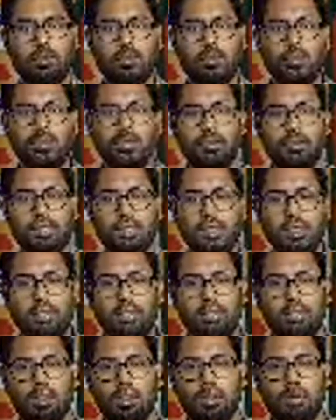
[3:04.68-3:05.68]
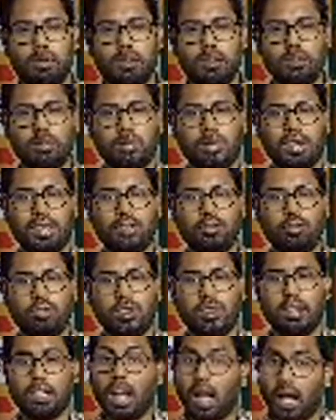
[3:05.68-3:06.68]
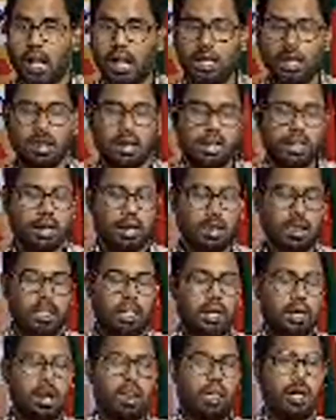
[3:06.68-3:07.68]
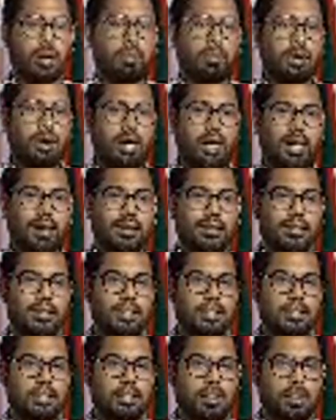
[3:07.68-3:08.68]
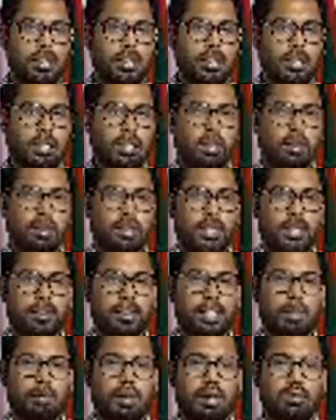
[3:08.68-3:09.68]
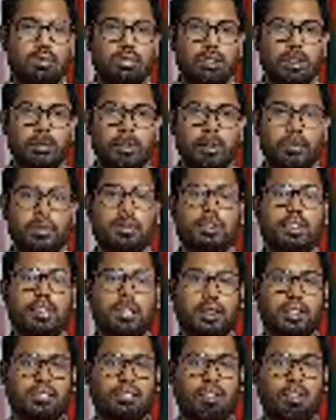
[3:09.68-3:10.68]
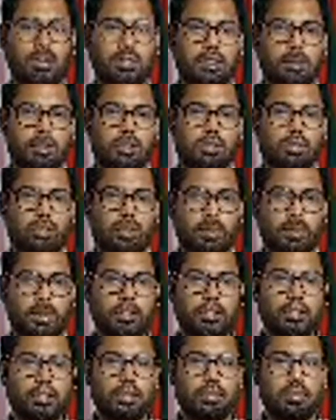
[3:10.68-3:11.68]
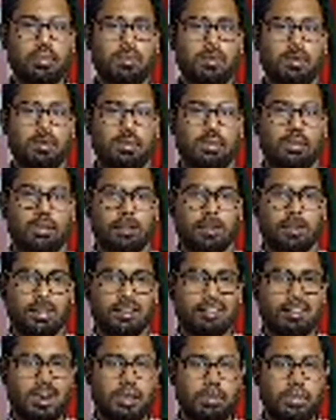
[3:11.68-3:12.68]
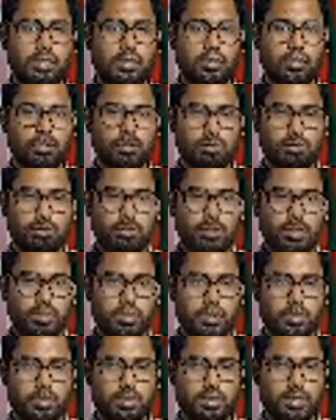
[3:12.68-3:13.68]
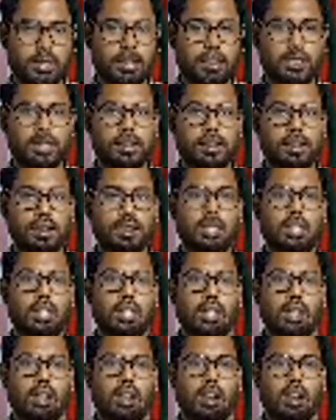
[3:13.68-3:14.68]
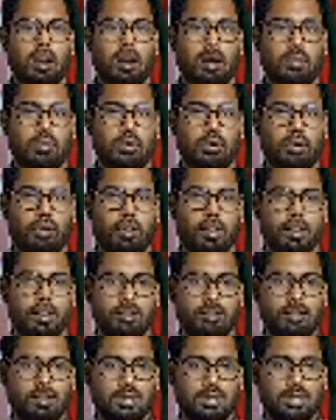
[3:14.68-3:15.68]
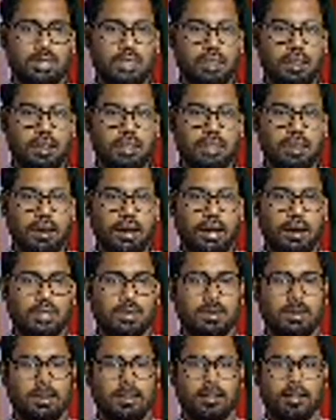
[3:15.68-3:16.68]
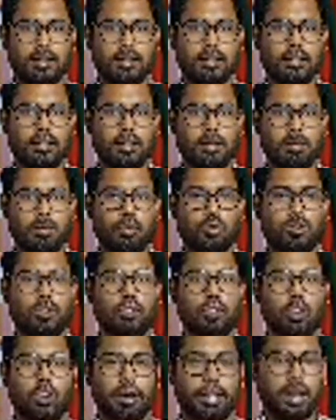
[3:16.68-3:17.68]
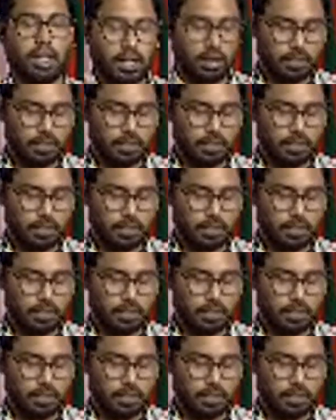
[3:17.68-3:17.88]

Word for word: ইউনিভার্সিটিগুলো ম্যান্ডেটরি না আপনারা আইএলটিএস ছাড়া চায়নাতে অ্যাপ্লাই করতে পারবেন সেটা স্কলারশিপের জন্য অ্যাপ্লাই করতে পারবেন উইথ স্টাইপেনের জন্য করতে পারবেন সেক্ষেত্রে অনেক ইউনিভার্সিটি আছে আইএলটিএস প্রয়োজন হয় না